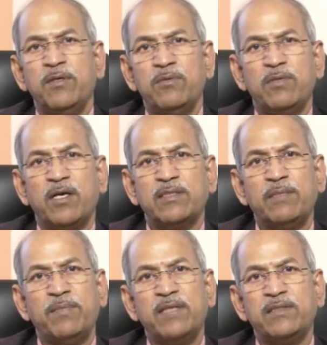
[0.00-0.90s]
మీరు నాకు
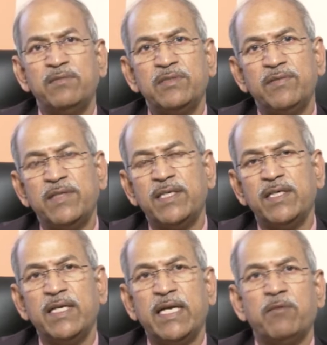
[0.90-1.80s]
చెప్పాల్సిన విషయం
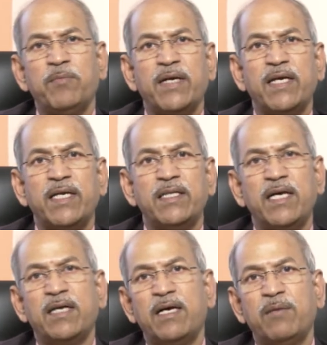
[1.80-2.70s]
ఏంటంటే ఎడమ పక్క
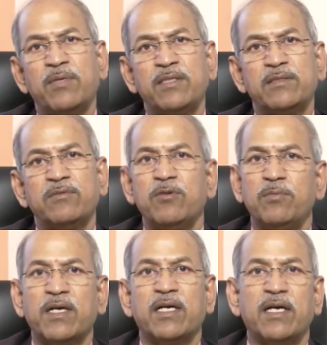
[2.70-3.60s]
అయిందా ఆపరేషన్ కుడి
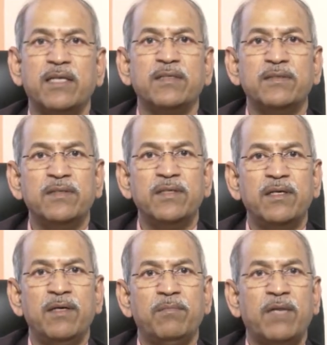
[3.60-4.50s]
పక్క అని
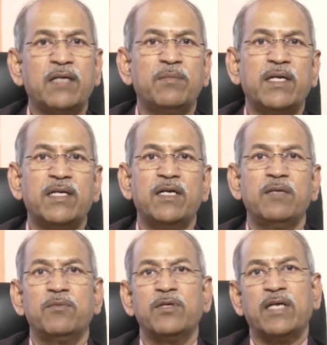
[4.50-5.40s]
మాట మాట్లాడే
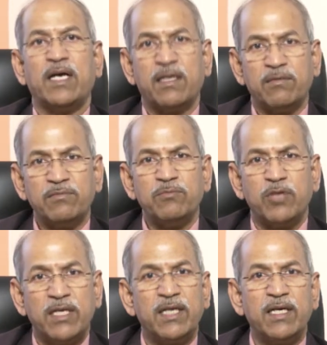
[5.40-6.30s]
కారణం
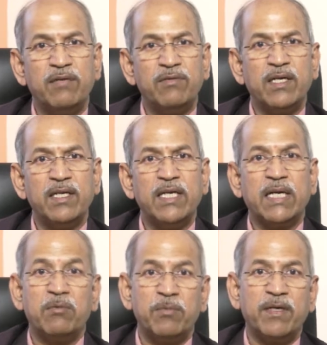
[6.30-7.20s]
ముఖ్యంగా ఏమిటంటే
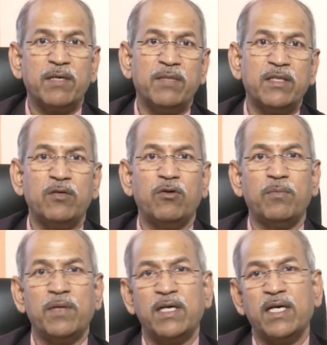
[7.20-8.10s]
ఎడమ పక్క మెదడు
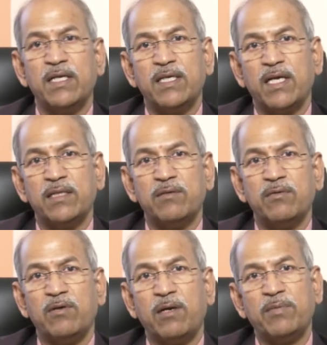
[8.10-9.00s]
లోపల కానీ
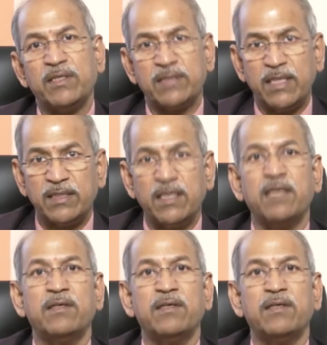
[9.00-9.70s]
కేంద్రంలో ఆపరేషన్ అయితే